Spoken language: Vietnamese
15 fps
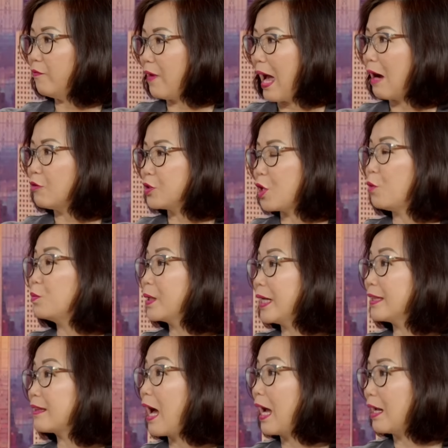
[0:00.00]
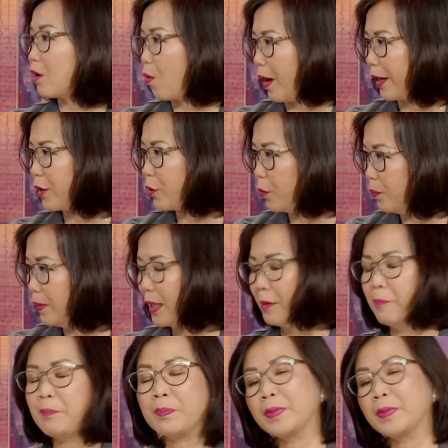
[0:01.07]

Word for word: vào trong cái tài khoản của mình